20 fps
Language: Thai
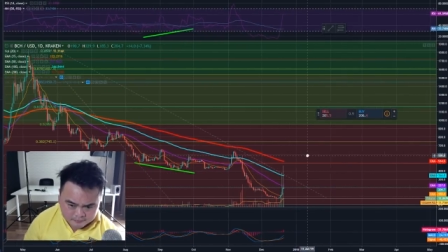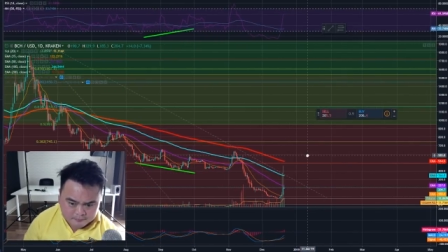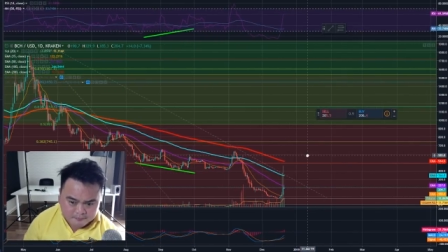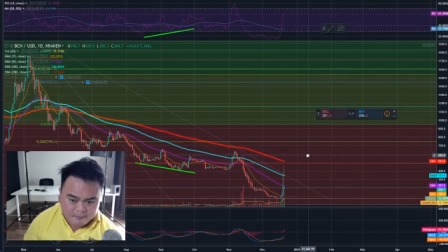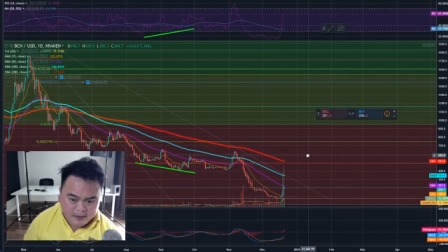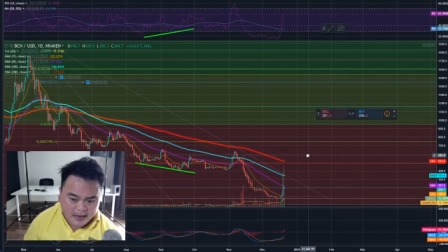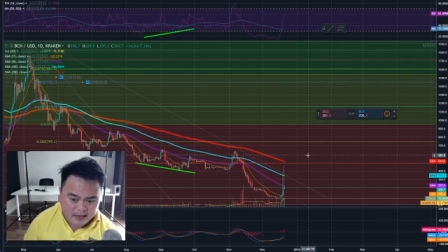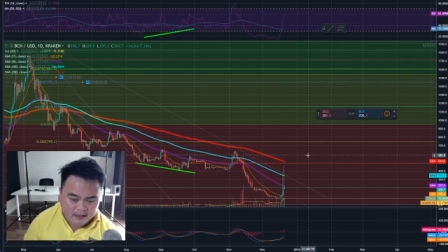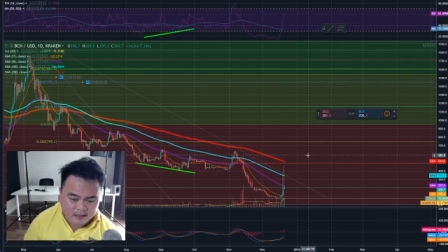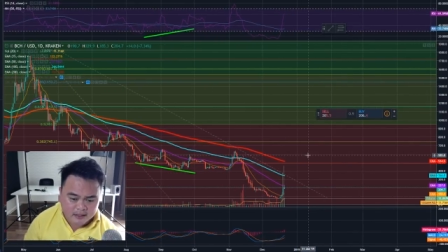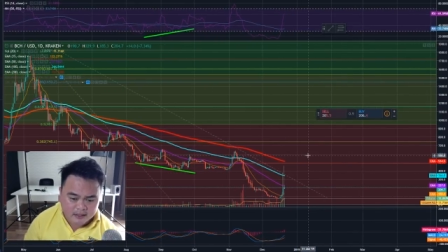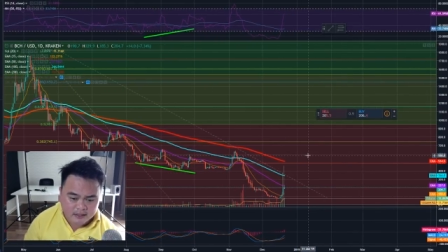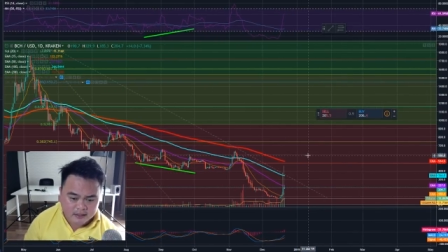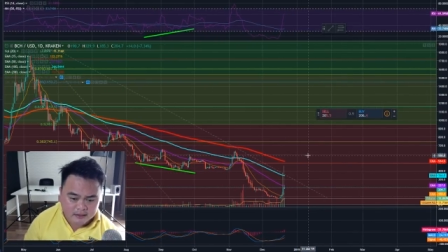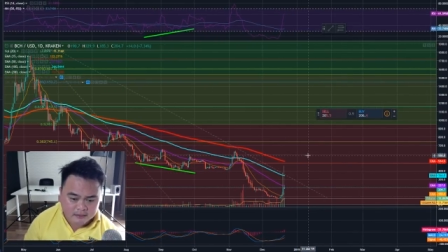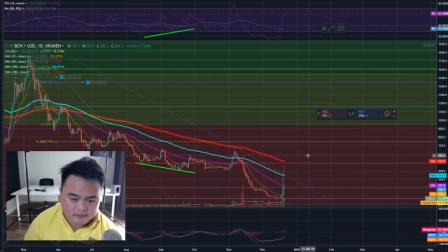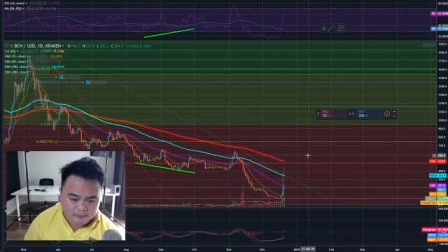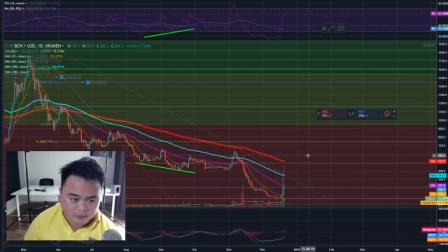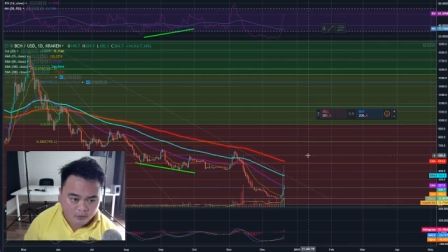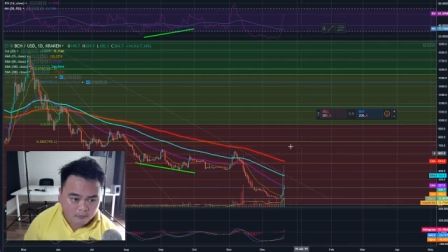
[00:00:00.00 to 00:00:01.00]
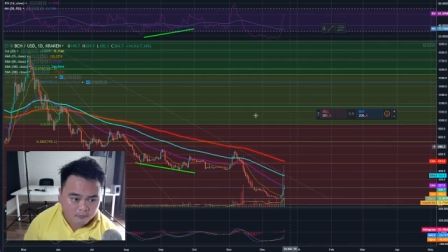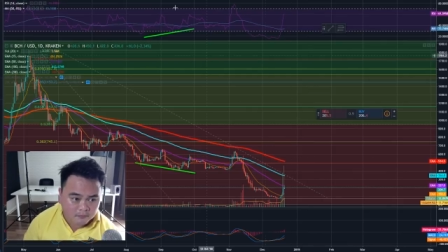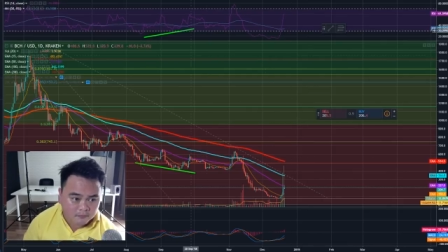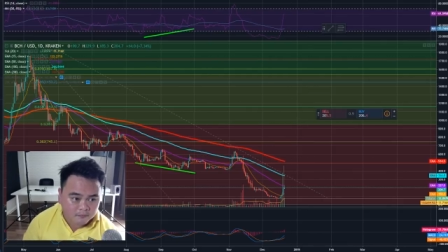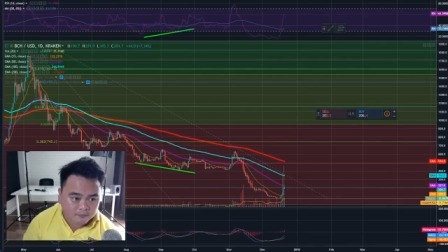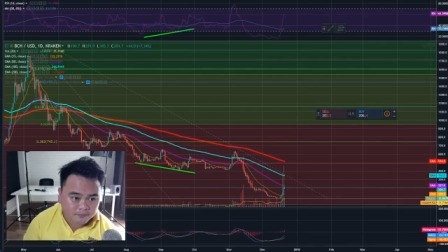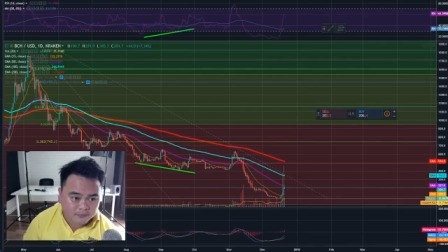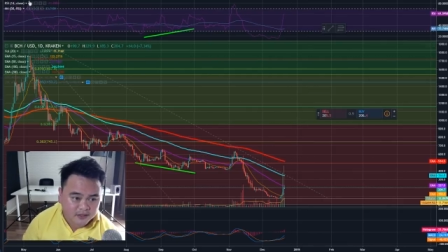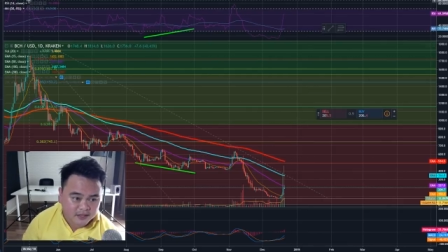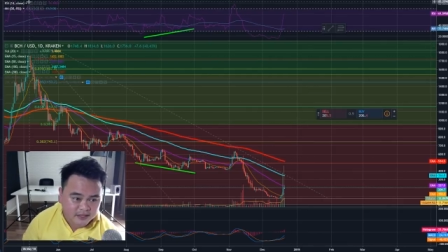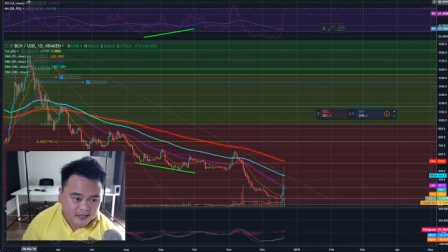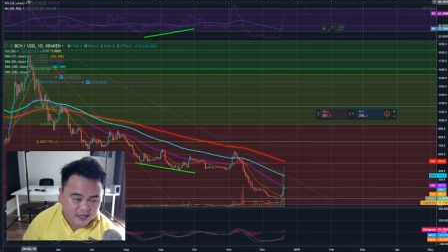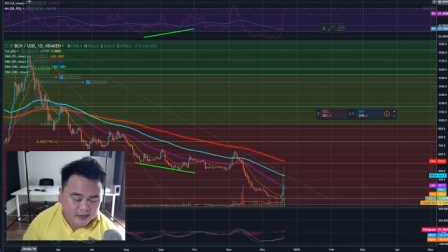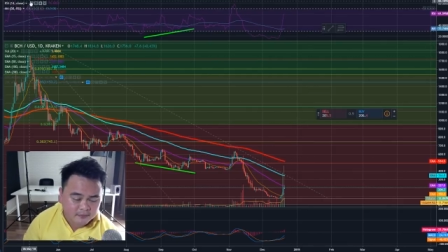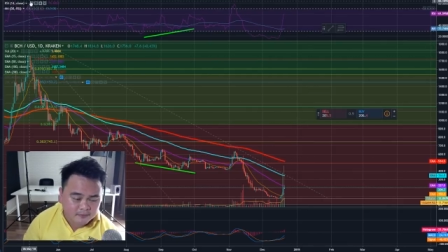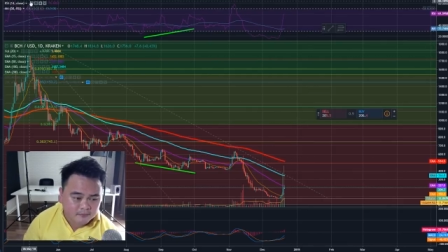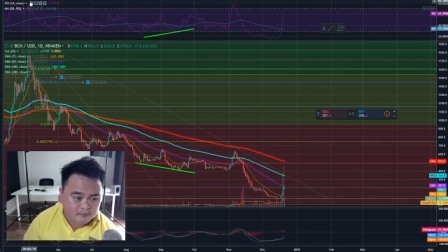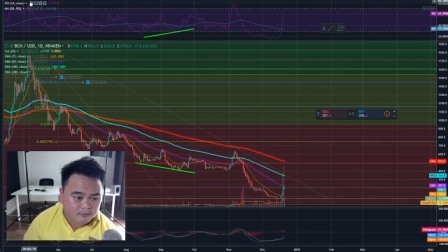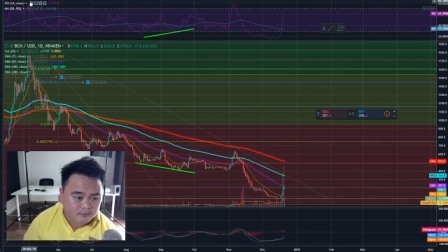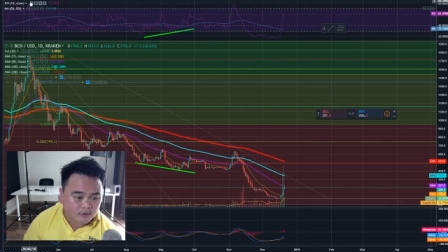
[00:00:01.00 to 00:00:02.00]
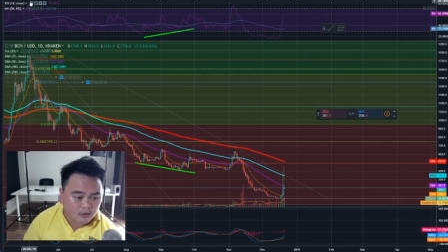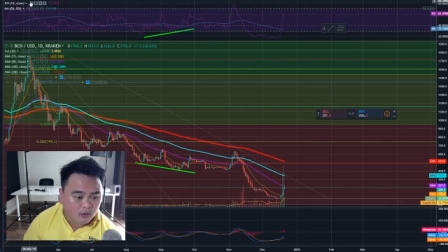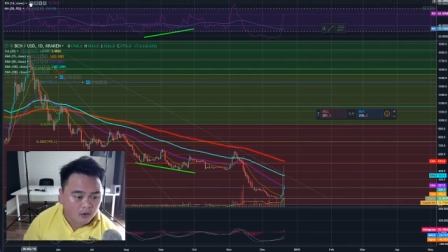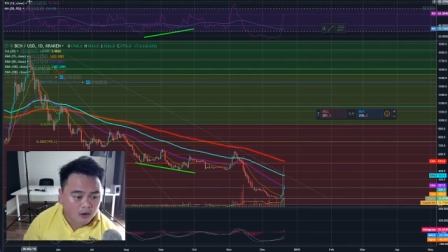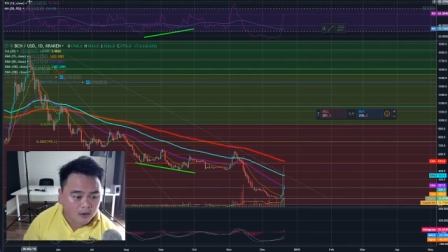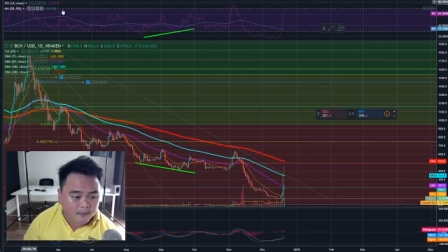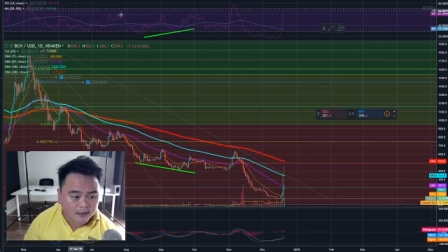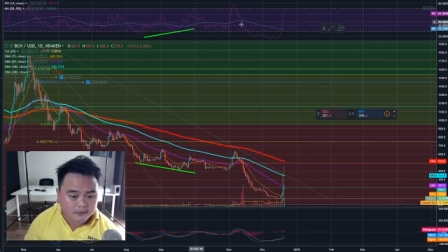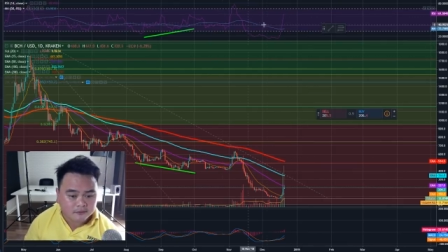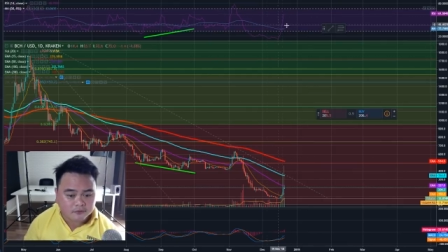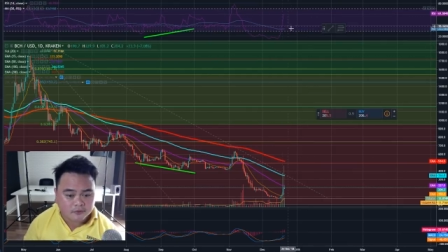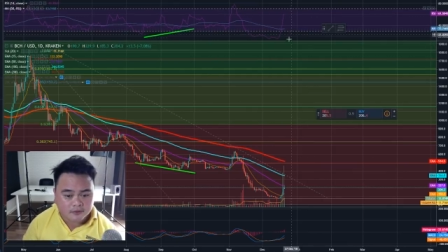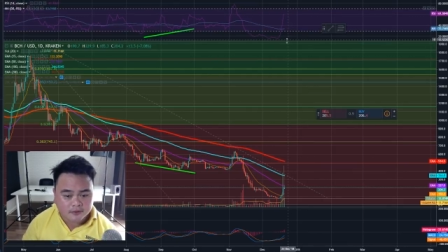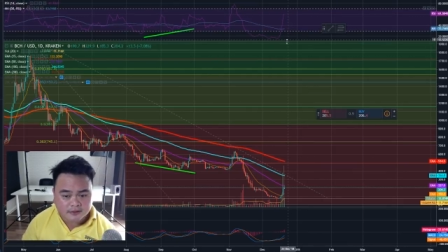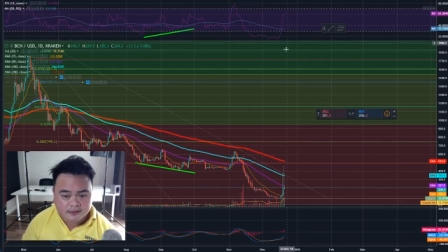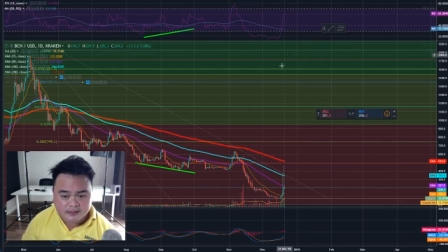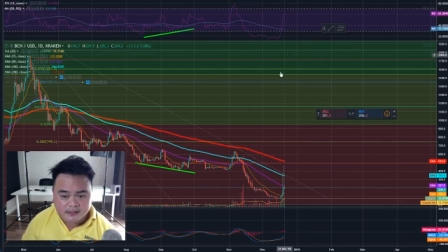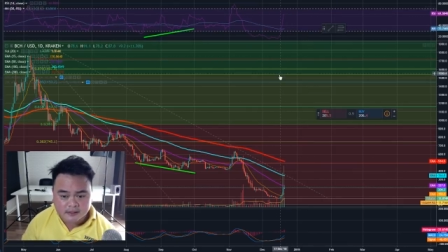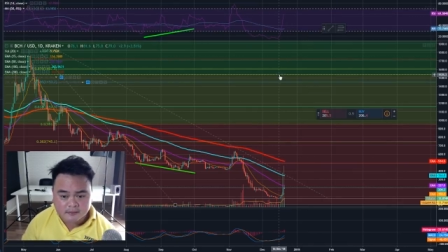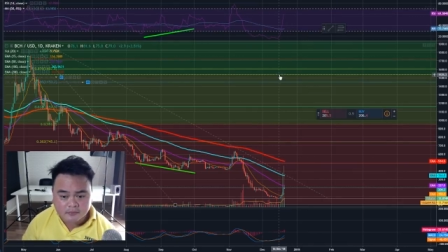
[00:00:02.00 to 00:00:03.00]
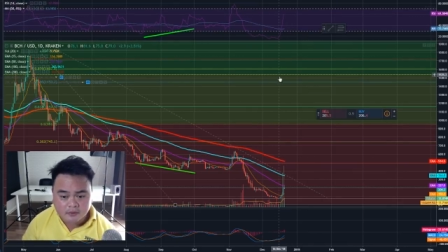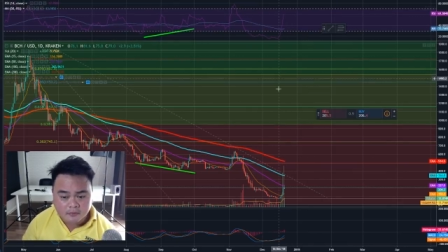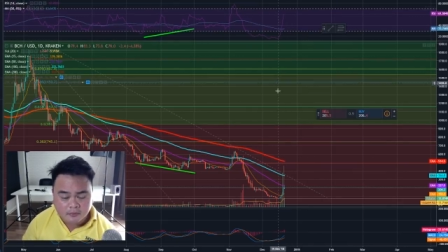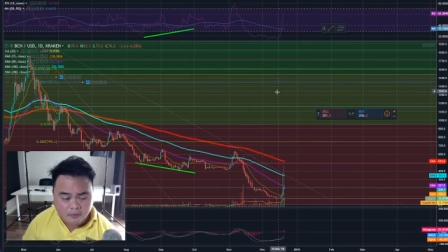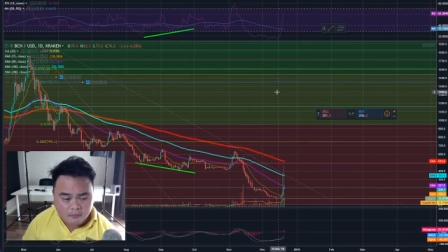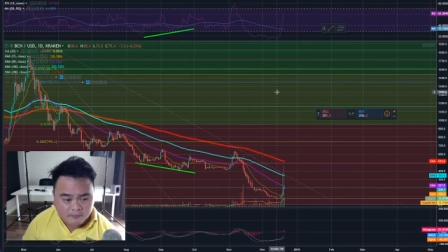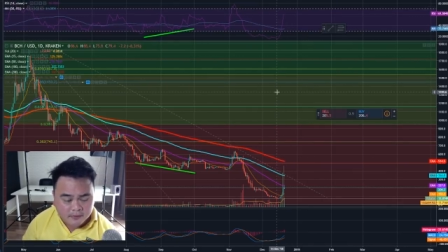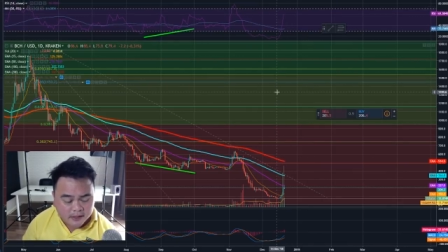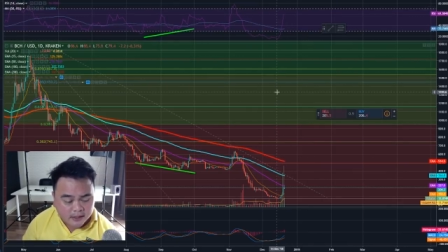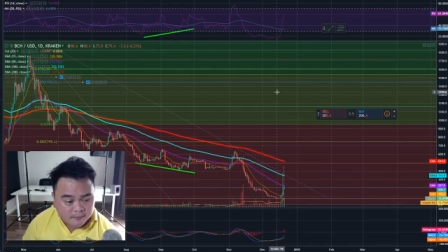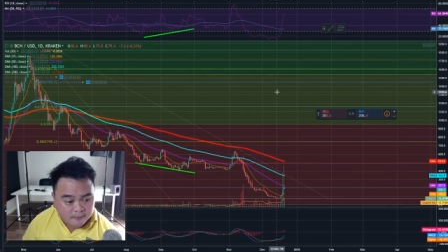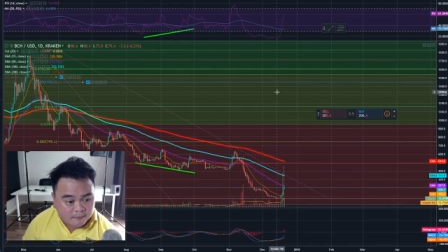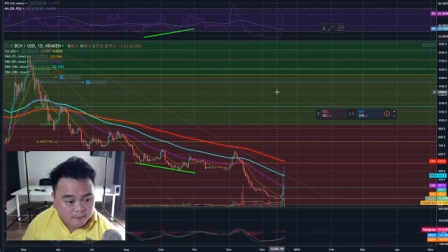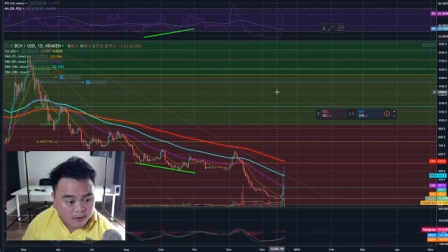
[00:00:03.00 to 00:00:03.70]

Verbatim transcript: แปลกดีผมจริงๆต้องขออภัยทุกคนจริงเพราะผมไม่ได้